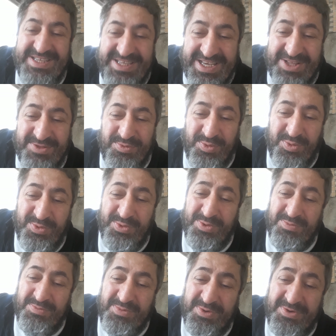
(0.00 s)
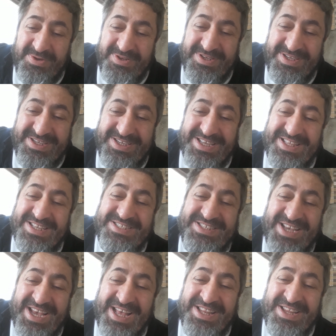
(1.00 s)
ya doğruyumdur ya da
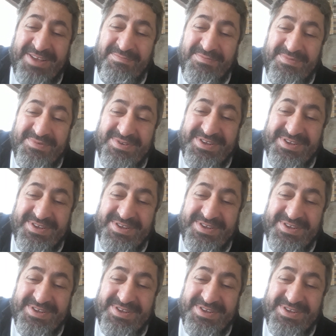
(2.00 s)
cehennem